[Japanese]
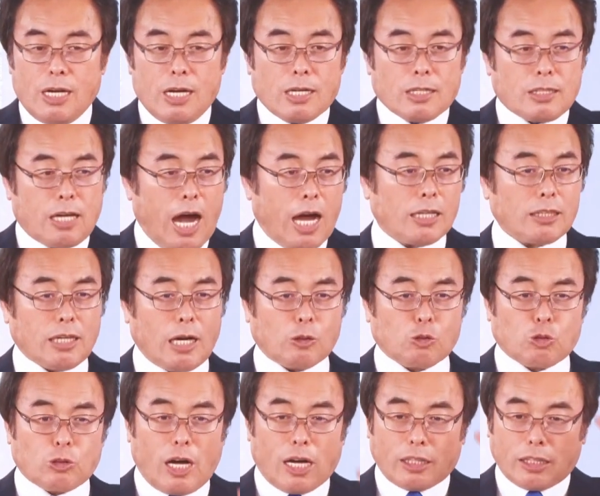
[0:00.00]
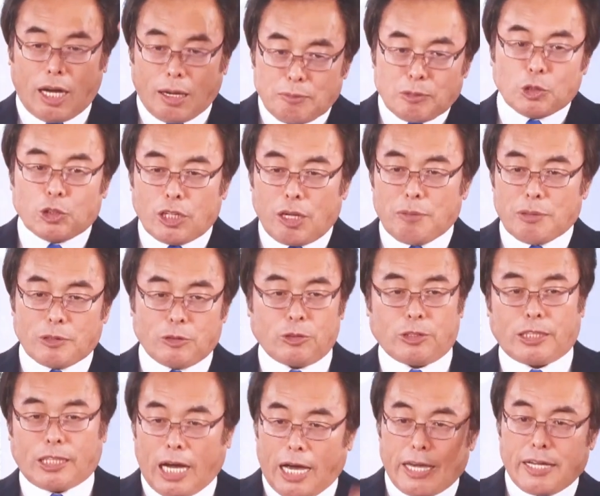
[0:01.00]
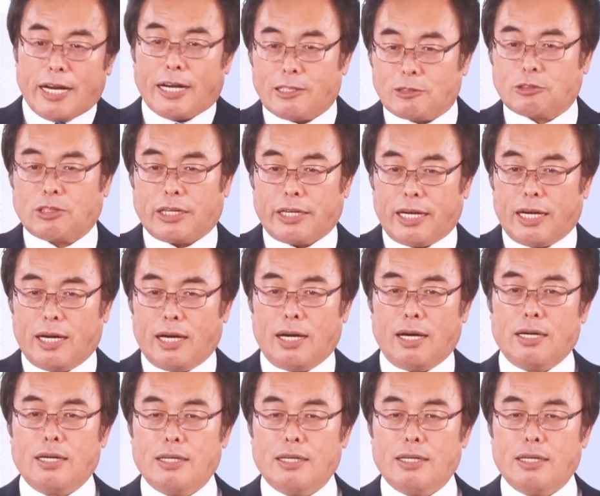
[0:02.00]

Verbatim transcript: 感覚が神のレベルに変えられるから